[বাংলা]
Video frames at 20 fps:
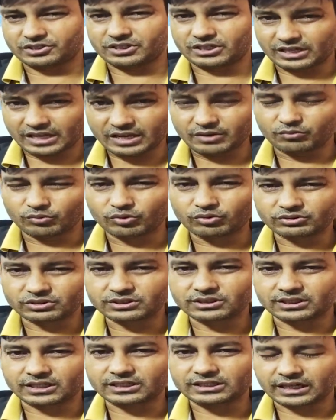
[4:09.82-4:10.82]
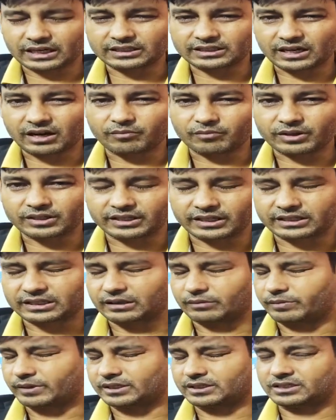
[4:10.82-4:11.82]
হয়েছেন এই মুহূর্তে যেটা যা আমরা
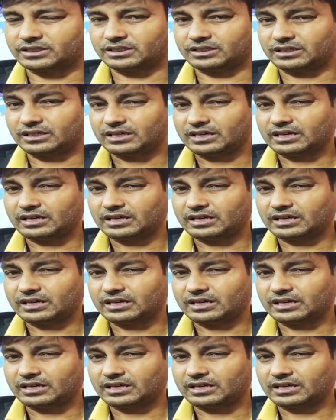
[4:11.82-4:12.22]
দেখতে পাচ্ছি